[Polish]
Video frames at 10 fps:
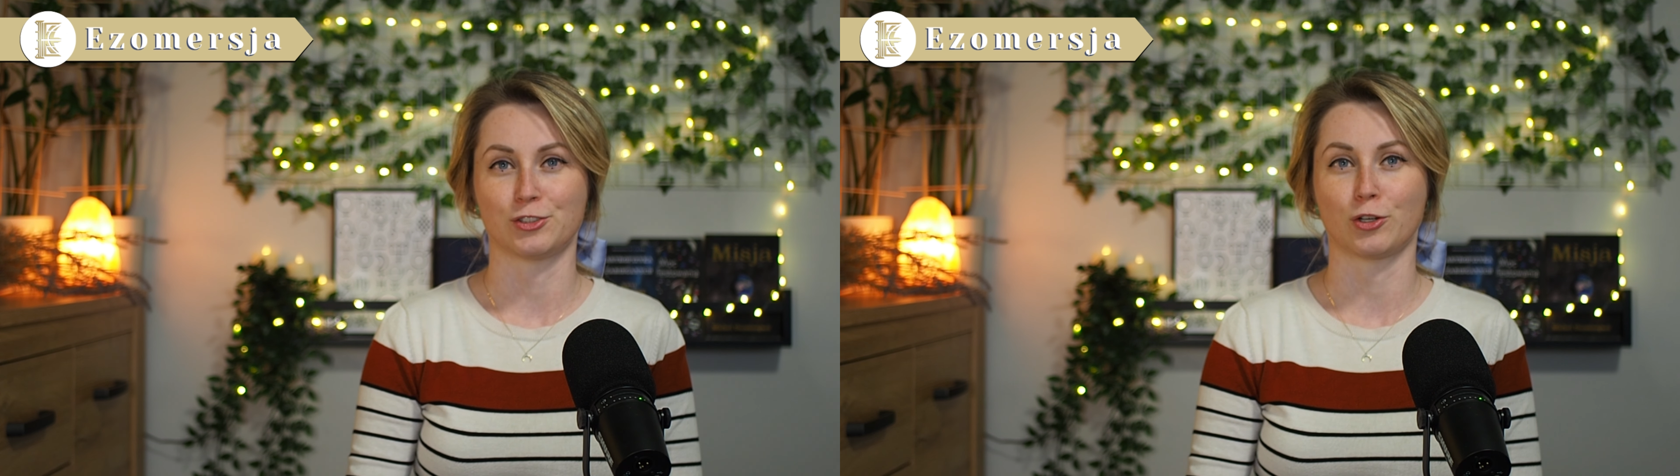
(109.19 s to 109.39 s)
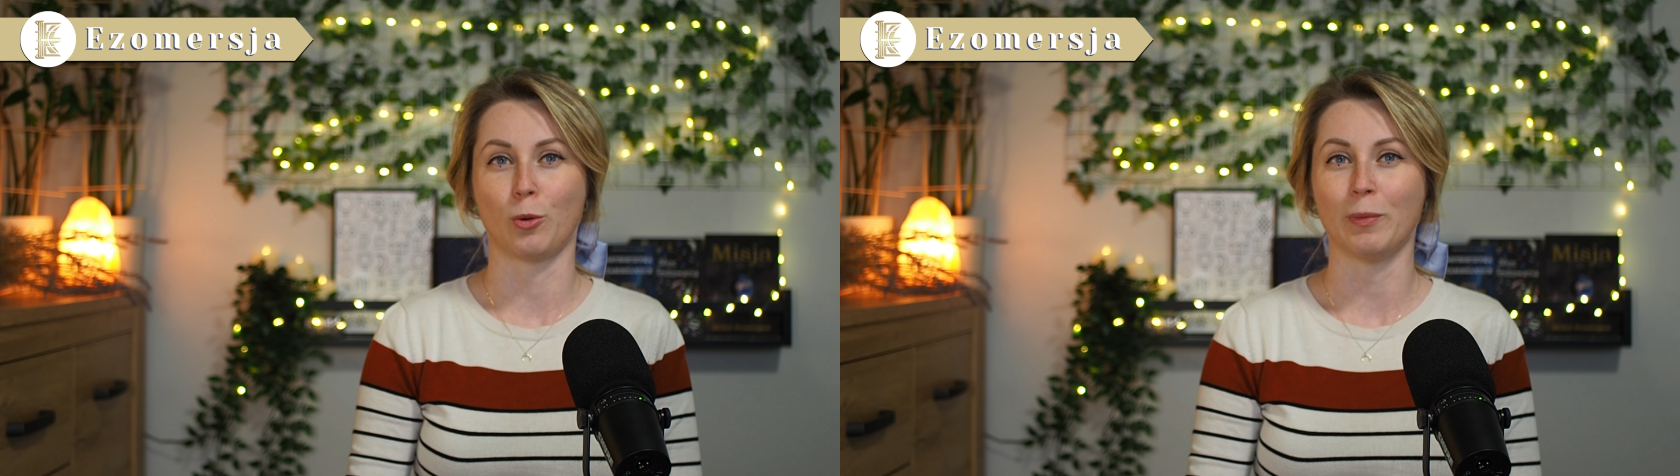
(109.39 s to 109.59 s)

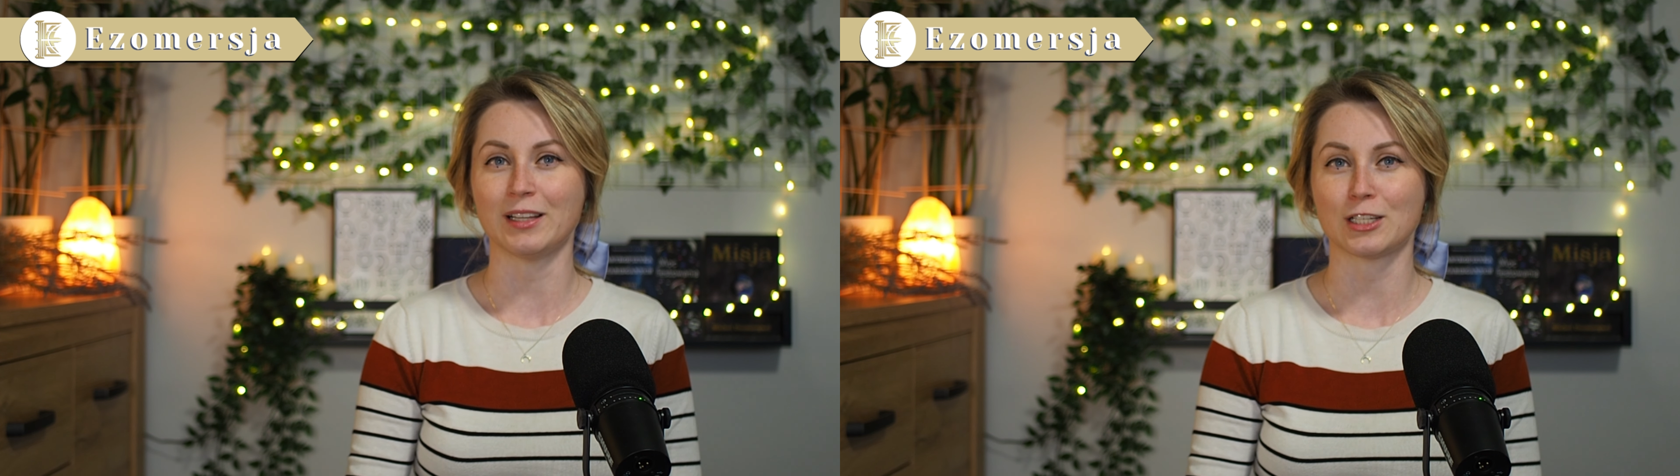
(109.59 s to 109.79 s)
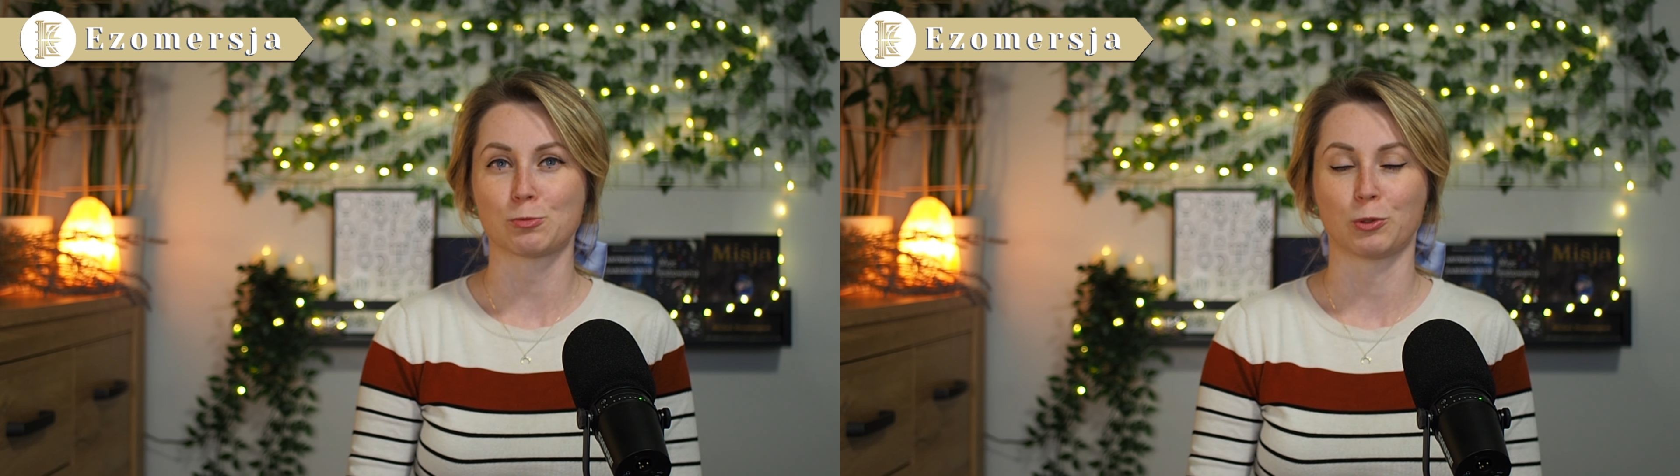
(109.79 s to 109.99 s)
że
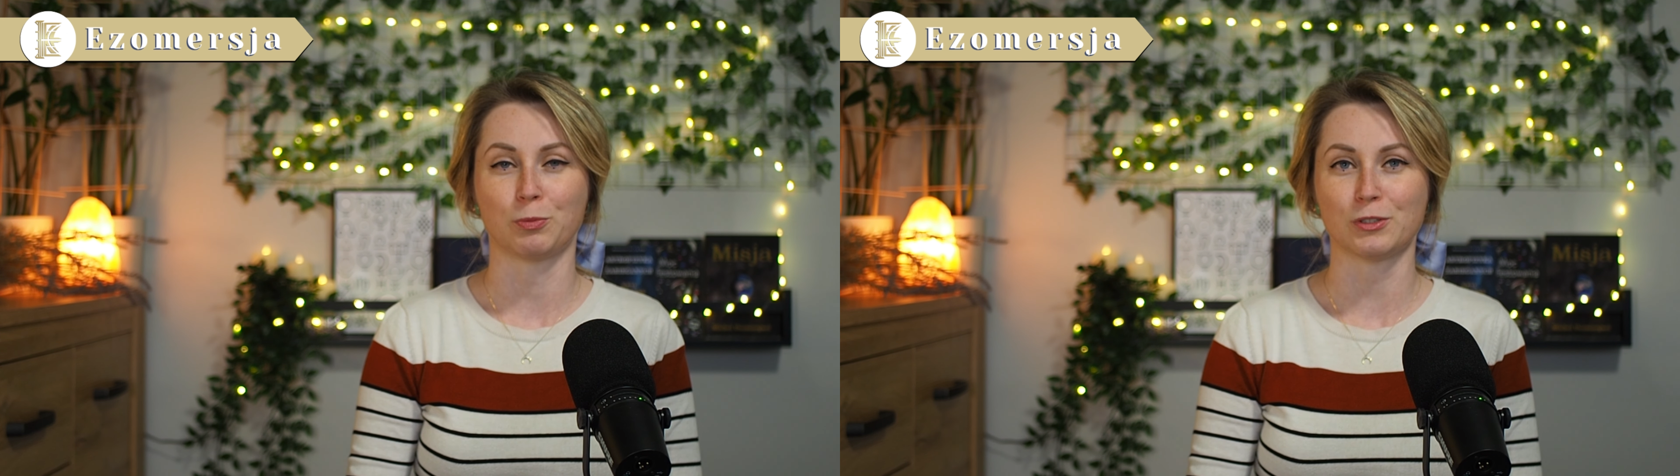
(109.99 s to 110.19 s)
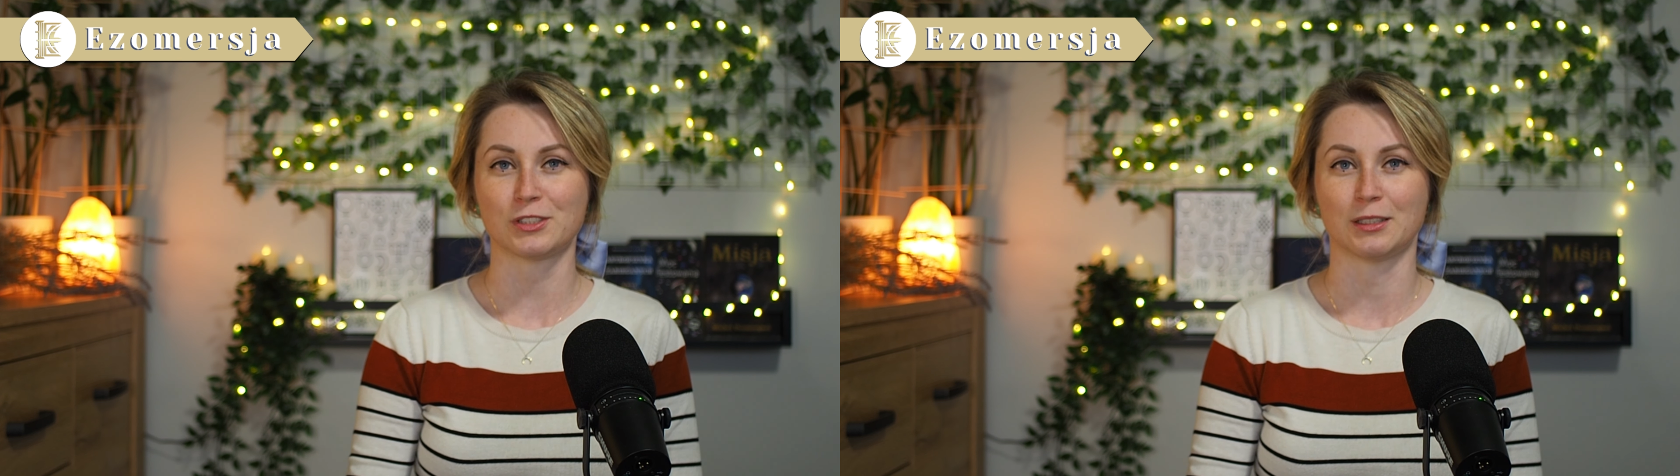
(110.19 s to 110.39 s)
komentarz pod
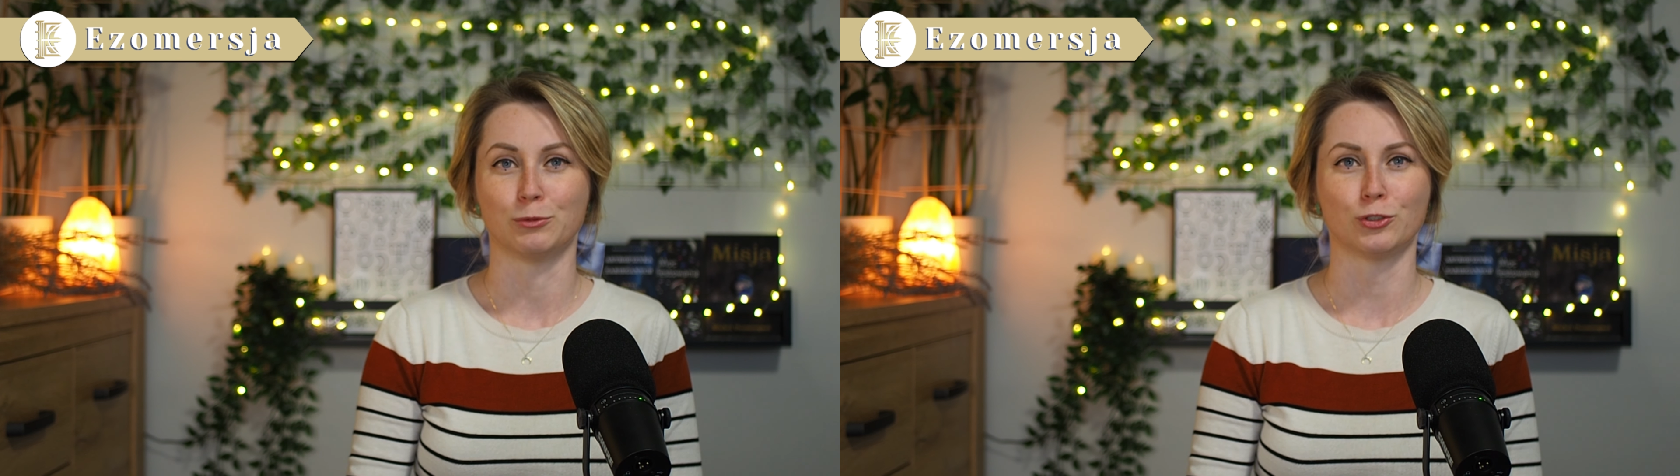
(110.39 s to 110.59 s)
postem